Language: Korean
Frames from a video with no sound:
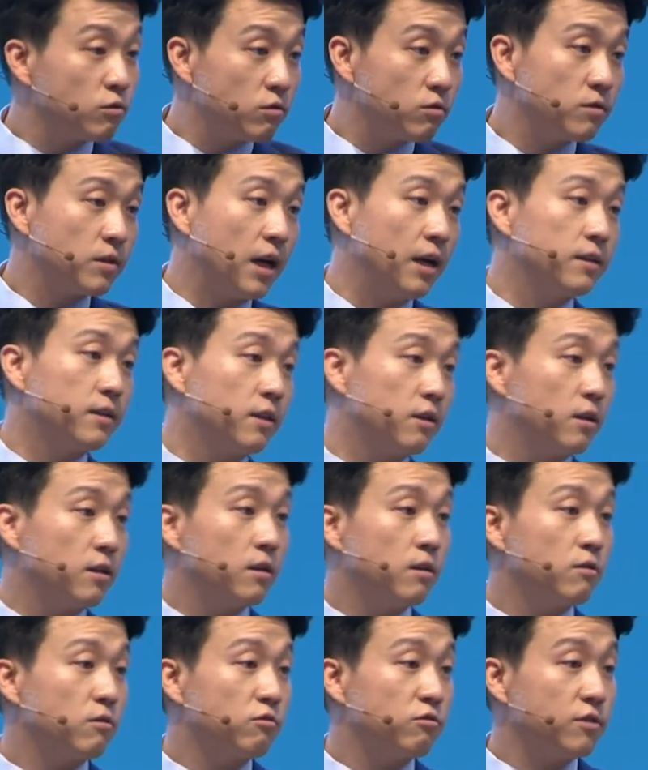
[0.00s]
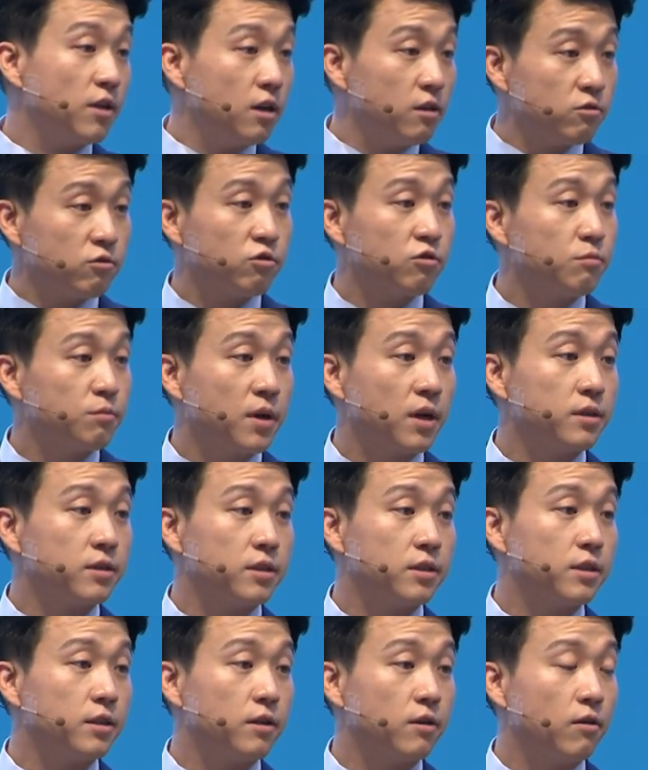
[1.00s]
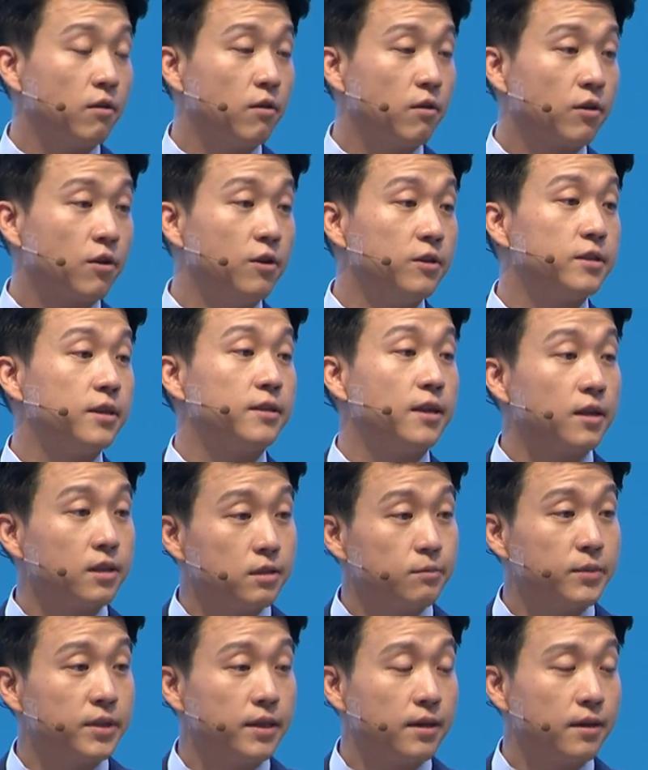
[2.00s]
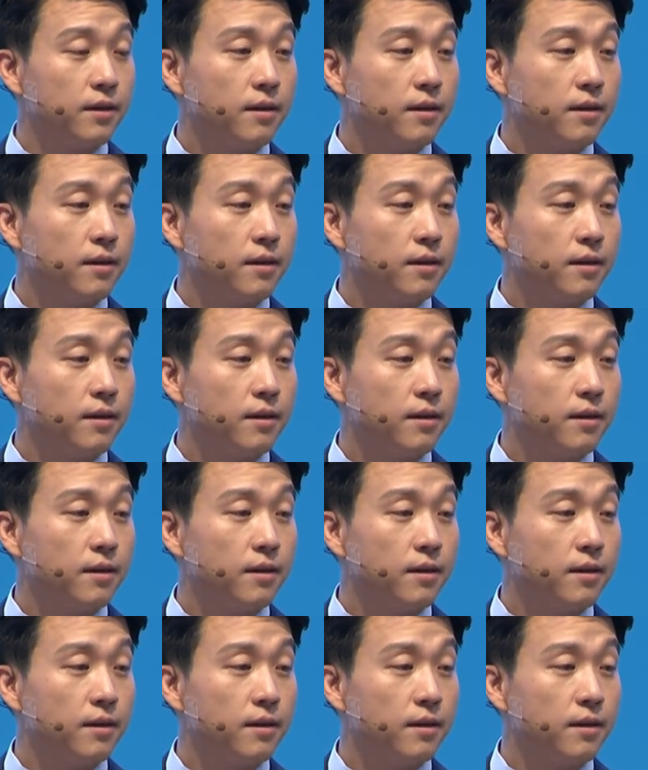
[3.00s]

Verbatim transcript: 나한테 수당을 주는 방식이에요. 결제 대금을.